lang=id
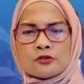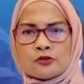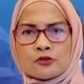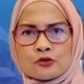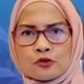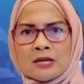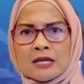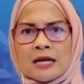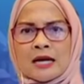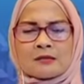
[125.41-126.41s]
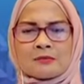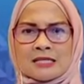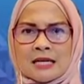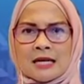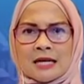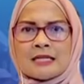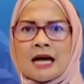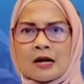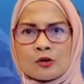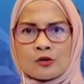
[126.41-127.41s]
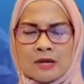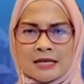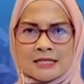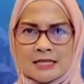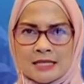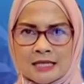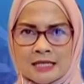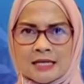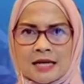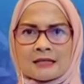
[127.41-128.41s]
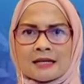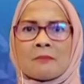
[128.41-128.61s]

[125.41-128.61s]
justru pergerakan masyarakat di aglomerasi ini yang ya.